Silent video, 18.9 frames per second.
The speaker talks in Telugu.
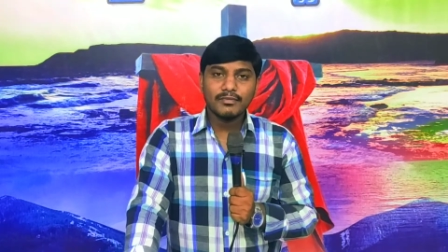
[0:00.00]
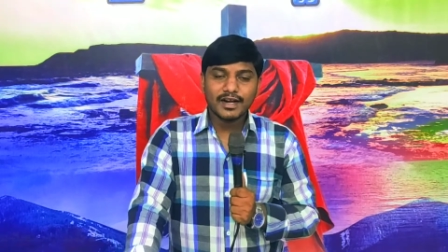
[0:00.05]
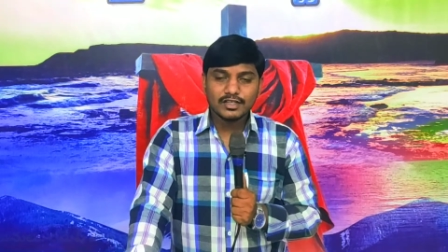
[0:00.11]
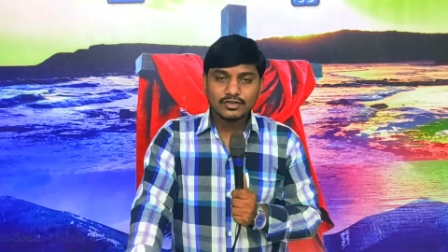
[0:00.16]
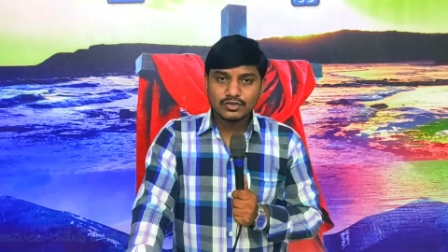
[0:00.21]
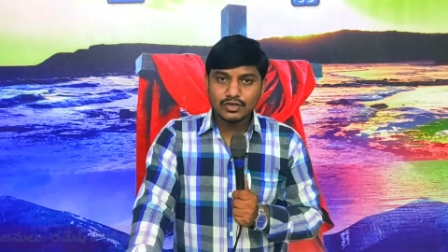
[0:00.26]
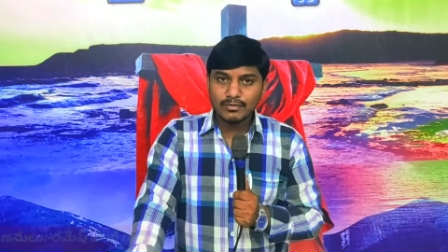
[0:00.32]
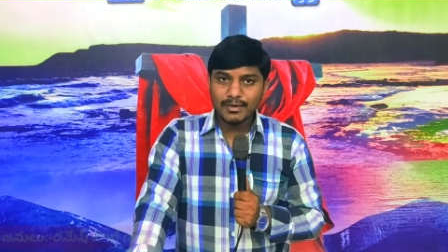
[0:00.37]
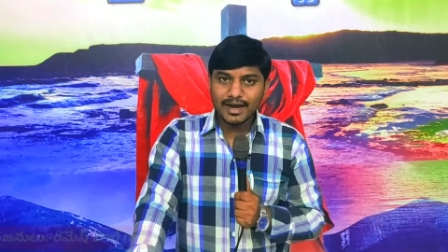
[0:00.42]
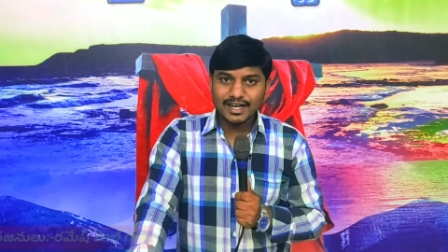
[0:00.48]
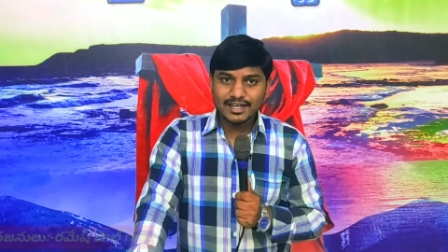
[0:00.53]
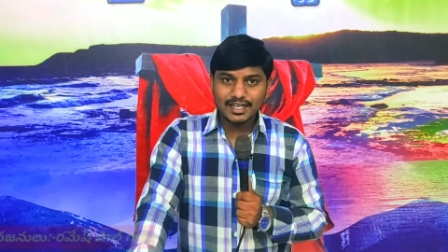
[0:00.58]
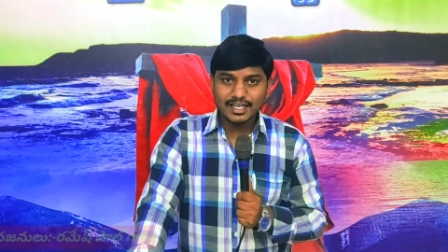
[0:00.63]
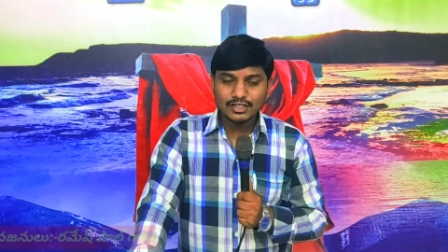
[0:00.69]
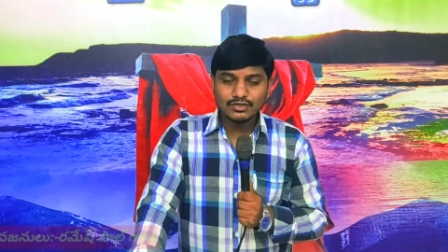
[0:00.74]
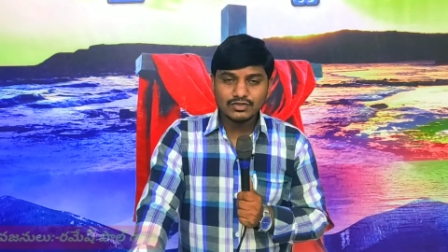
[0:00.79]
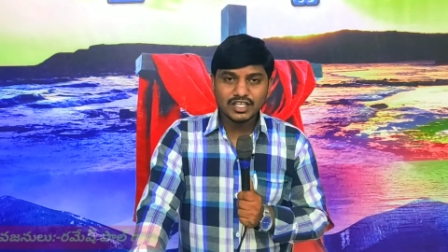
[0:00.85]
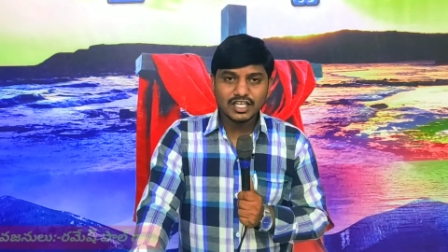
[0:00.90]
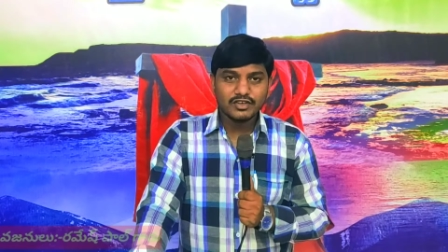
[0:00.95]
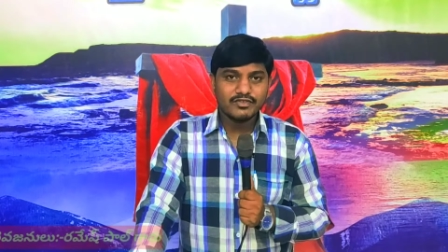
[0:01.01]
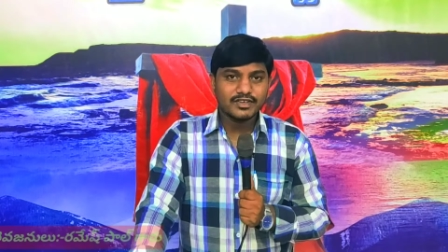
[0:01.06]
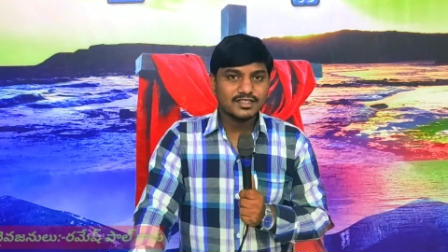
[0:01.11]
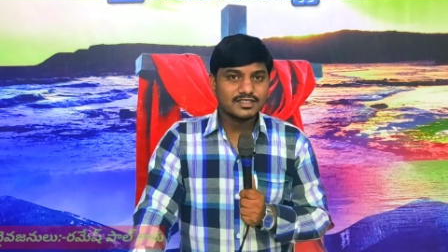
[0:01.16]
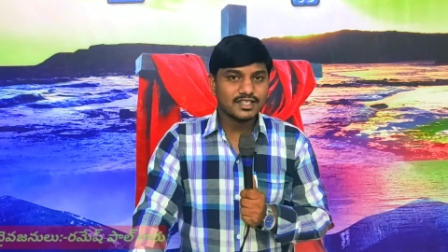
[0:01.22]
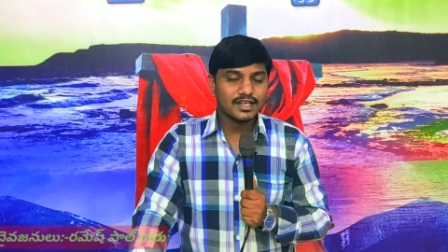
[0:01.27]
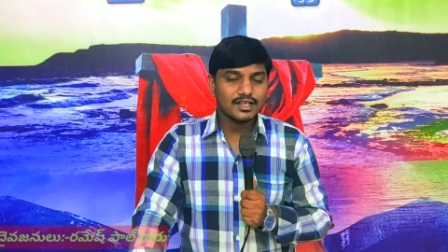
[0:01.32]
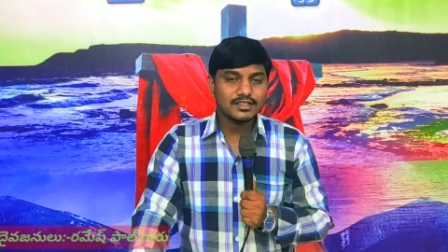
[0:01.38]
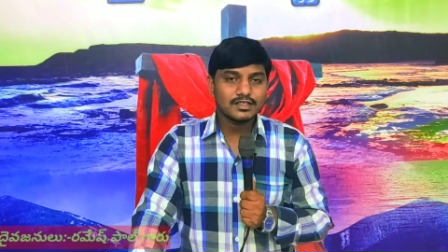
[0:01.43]
మనతో
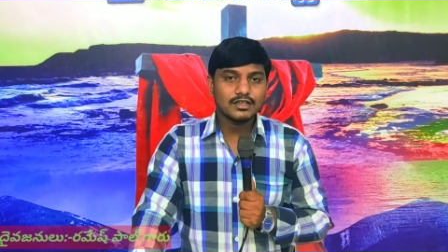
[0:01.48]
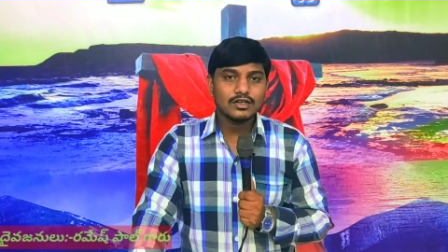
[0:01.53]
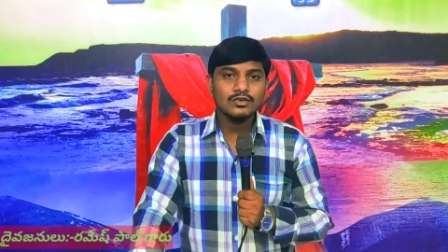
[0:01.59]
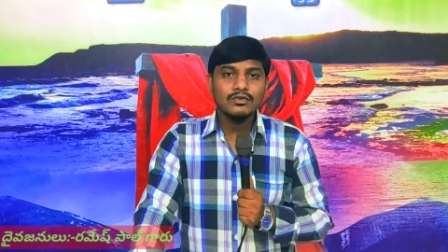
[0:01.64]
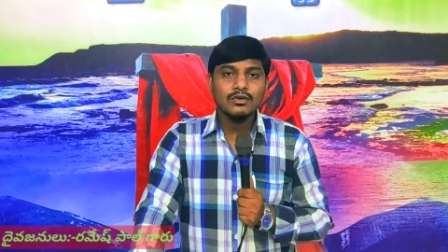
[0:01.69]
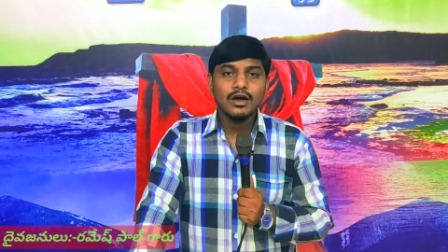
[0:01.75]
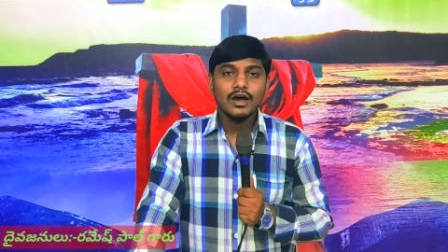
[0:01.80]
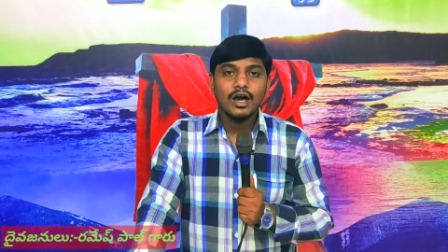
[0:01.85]
మాట్లాడుతున్నటువంటి సంగతులు